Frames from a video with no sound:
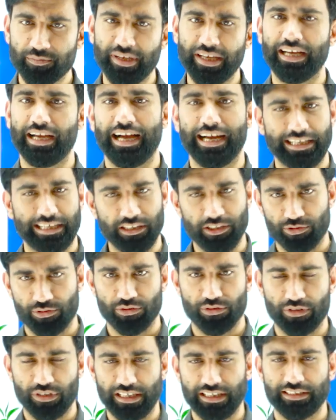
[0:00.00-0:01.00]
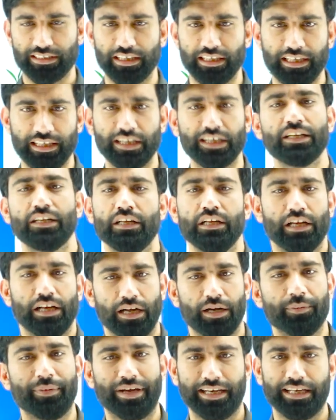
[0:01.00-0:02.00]
में आइए शुरू करते हैं
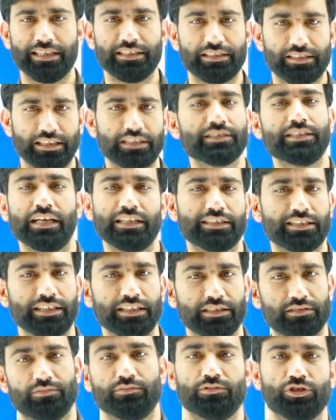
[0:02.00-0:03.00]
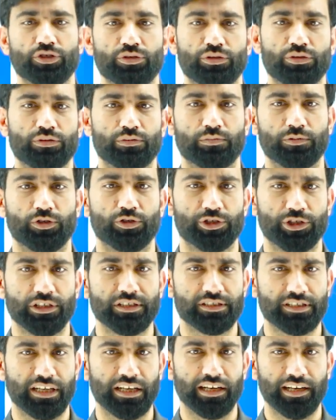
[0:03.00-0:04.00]
हमारे इस जनजातीय जो
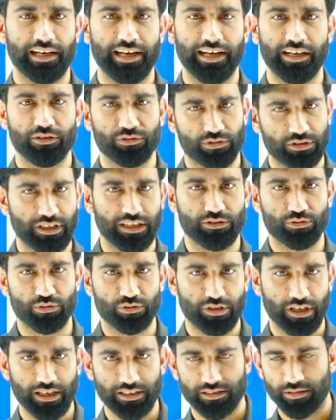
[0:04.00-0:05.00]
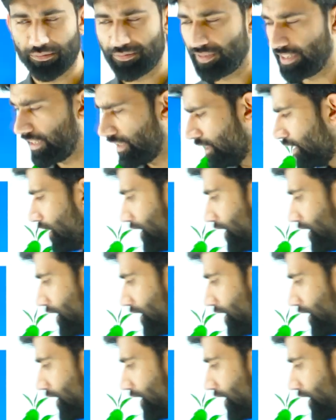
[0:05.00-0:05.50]
क्वेश्चन श्रृंखला है उसका दूसरा चैप्टर